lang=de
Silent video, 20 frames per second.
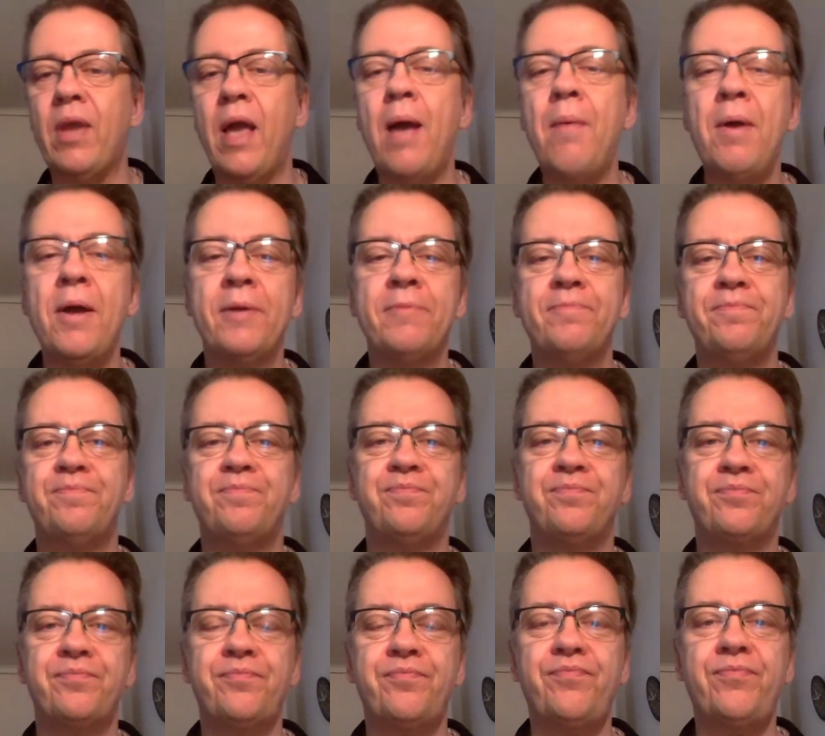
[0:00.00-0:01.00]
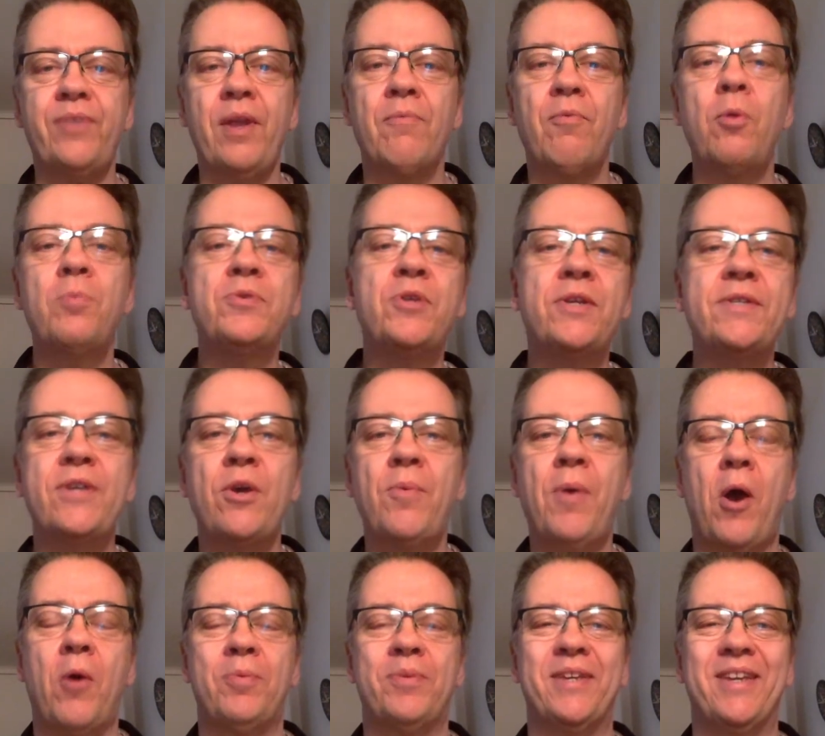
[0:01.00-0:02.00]
Aber worum soll es hier
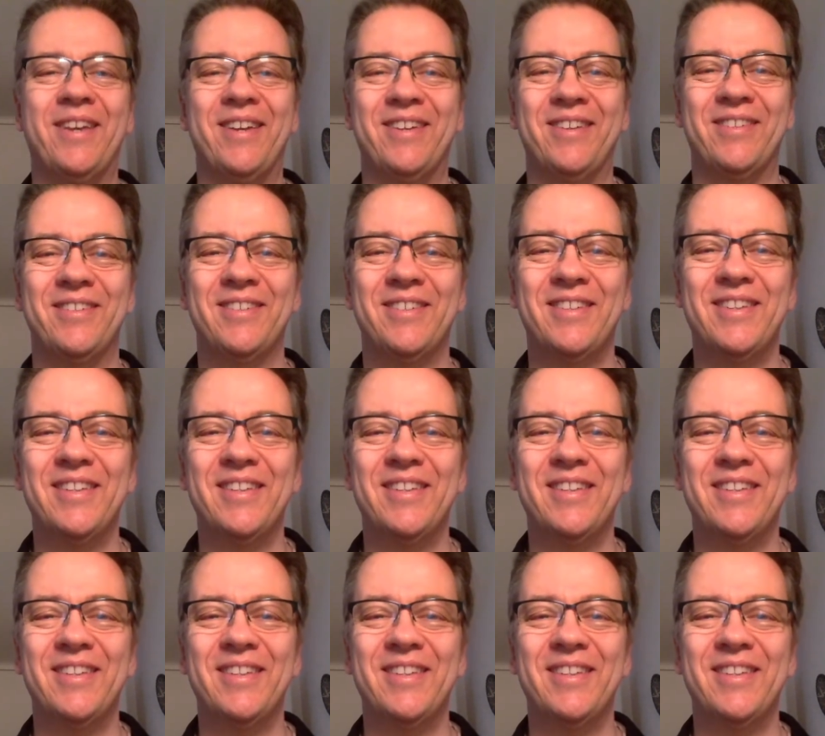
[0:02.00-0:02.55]
überhaupt gehen?